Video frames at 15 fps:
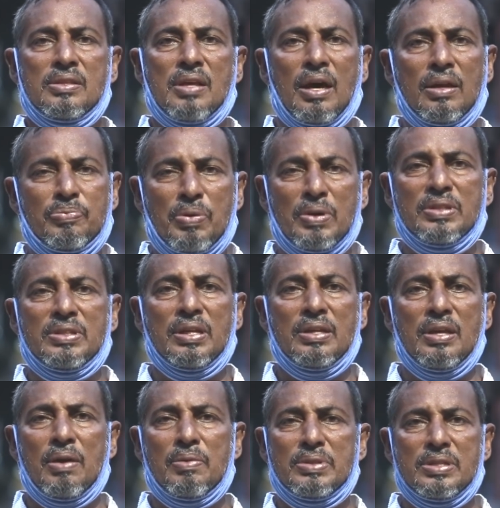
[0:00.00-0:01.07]
তারপর
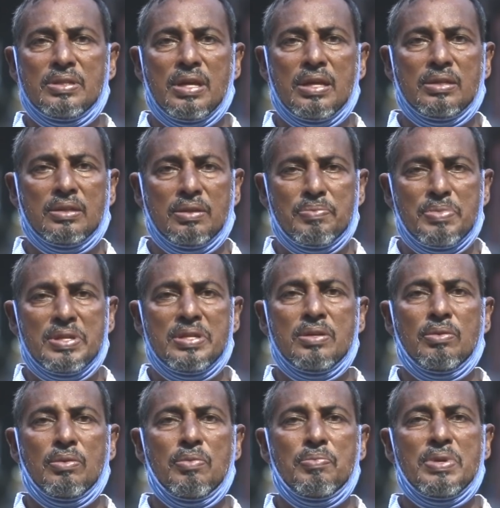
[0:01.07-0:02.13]
থেকে আমাদের একটা মিটিং
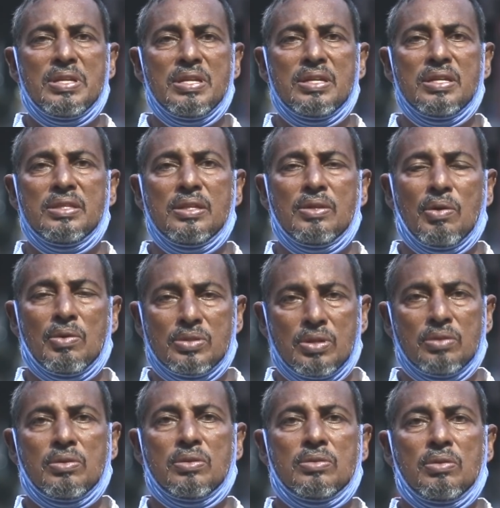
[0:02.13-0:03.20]
হলো মিটিংয়ে তিনি
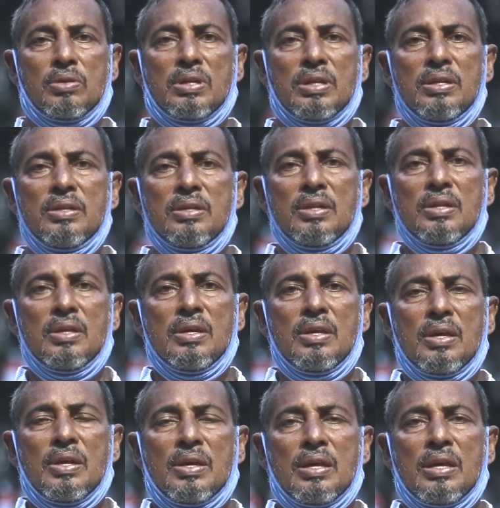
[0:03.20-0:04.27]
অংশগ্রহণ করলেন
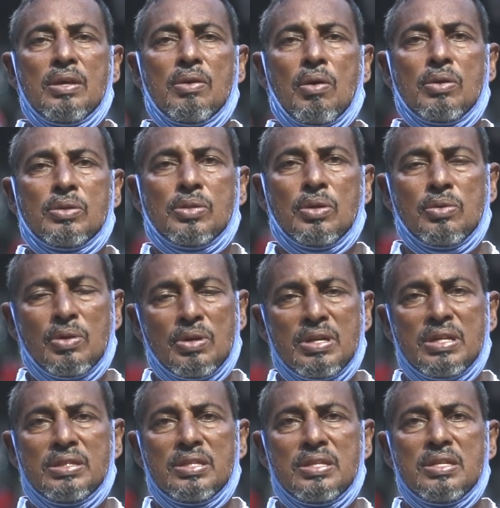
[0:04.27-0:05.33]
এই
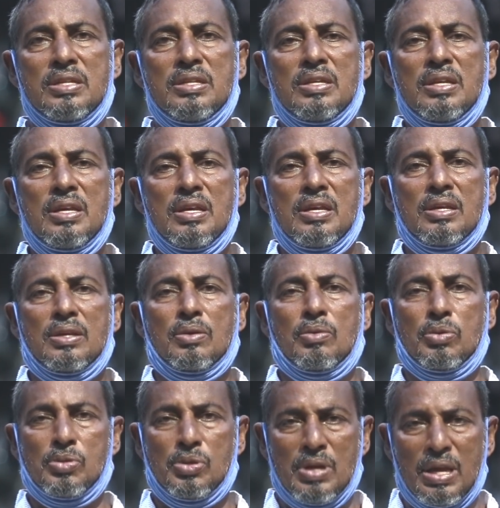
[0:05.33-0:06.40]
অংশগ্রহণে তিনি
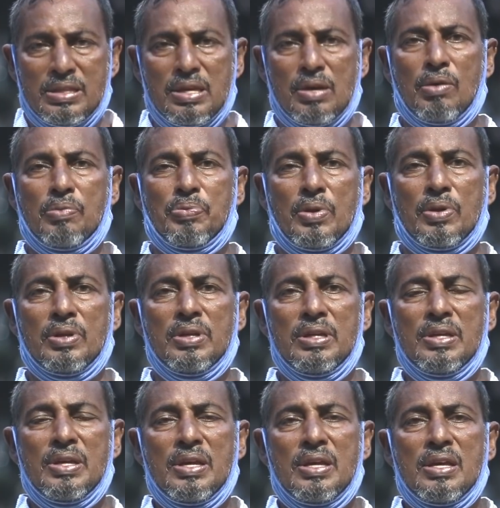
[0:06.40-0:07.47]
ঘোষণা দেওয়ার পরে
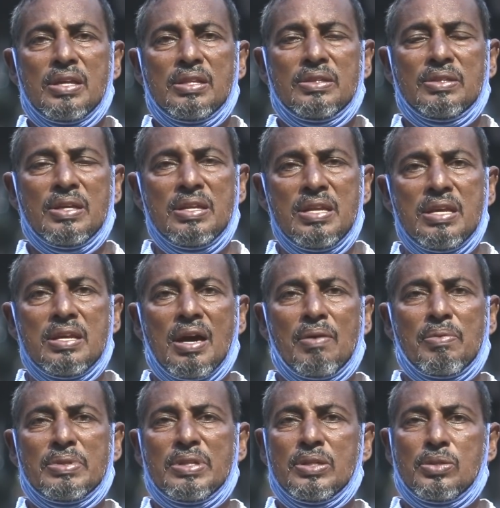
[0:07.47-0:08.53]
তিনি
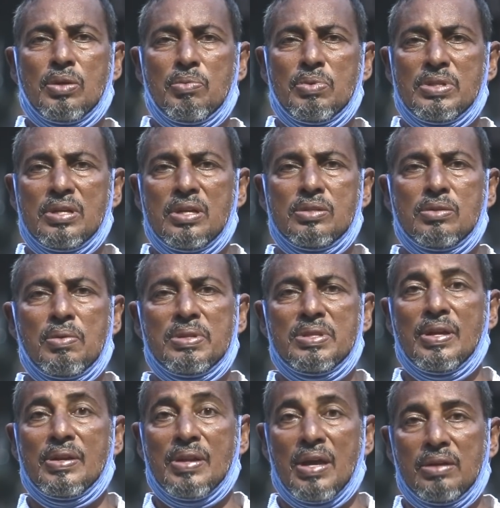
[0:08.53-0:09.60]
আমাদের সমস্যা
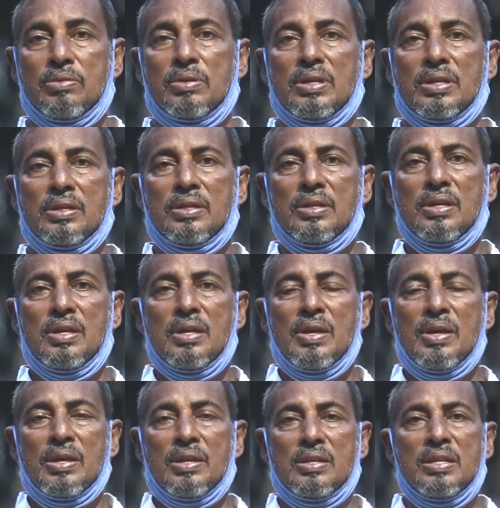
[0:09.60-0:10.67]
সমাধান না করে
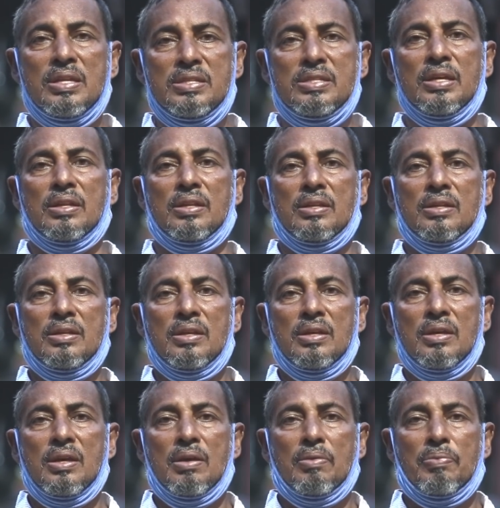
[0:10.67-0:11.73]
নিজের
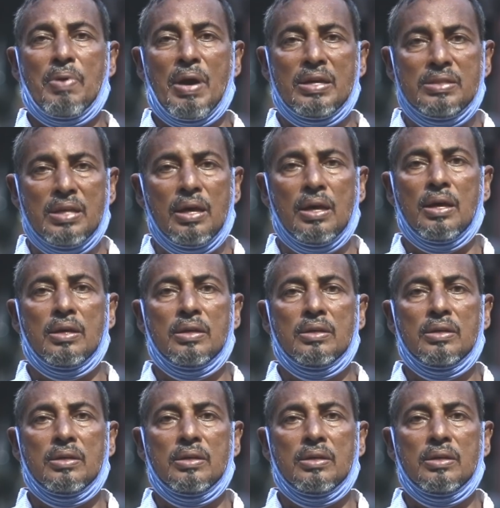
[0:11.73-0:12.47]
ফায়দা